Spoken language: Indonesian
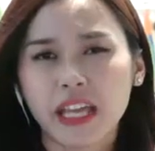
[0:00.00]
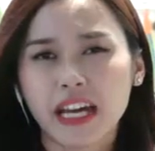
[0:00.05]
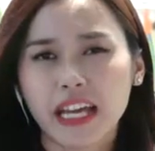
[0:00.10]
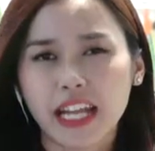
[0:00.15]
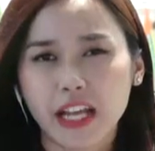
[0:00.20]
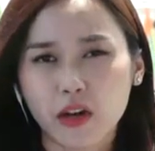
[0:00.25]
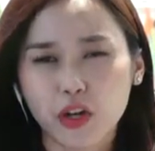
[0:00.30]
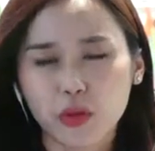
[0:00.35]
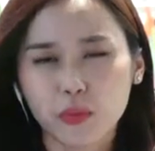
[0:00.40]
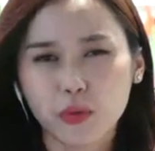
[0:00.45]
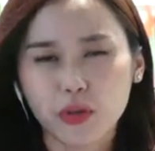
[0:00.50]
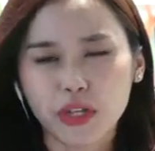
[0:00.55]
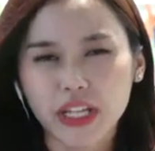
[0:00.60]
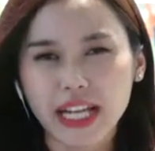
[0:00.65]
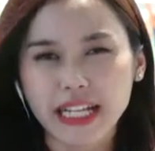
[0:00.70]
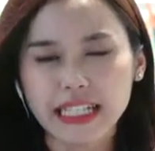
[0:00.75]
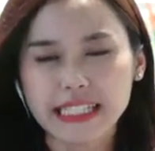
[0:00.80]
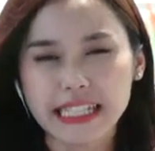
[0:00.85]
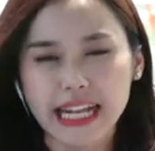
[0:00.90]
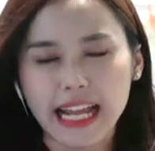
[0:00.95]
rekor
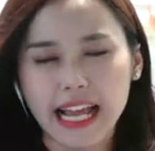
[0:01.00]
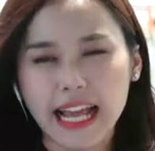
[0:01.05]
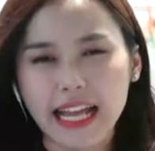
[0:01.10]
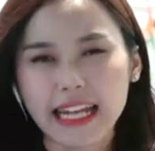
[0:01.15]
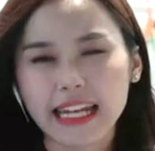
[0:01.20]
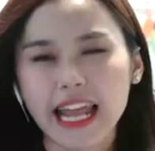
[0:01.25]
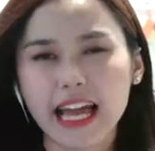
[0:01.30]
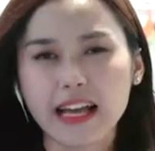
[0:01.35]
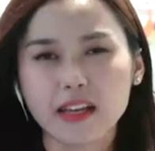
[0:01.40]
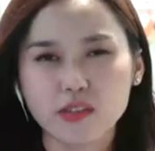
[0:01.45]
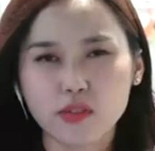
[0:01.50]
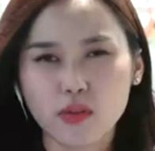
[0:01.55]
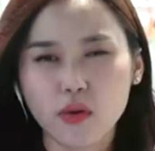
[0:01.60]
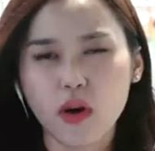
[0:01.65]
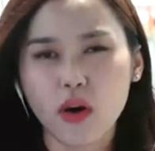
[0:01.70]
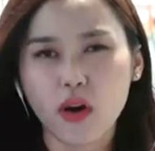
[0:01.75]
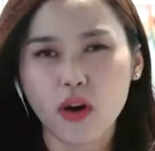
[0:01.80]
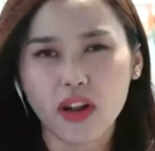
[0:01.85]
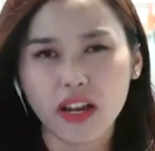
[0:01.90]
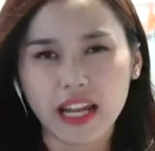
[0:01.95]
muri yang diserahkan
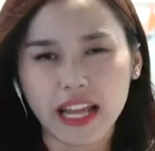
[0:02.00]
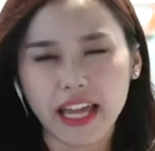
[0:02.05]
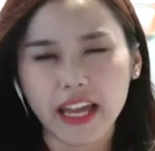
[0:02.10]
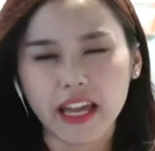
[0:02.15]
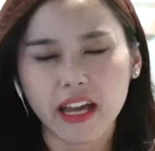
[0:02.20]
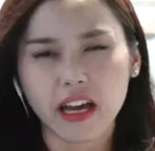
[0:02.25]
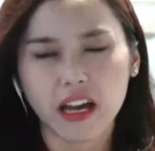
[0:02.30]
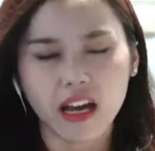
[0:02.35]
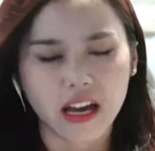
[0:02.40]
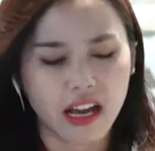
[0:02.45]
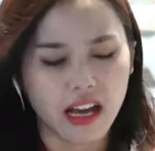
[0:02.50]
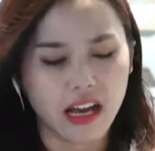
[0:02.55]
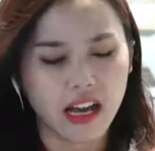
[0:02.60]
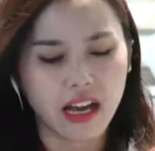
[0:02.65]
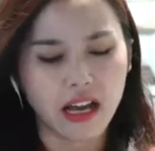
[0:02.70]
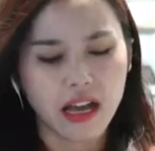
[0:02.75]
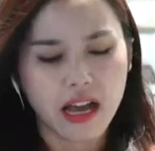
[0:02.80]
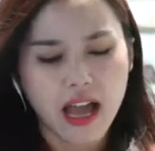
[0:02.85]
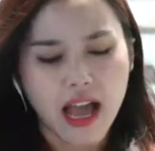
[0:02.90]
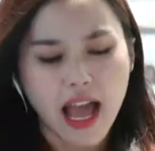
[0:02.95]
langsung oleh uh,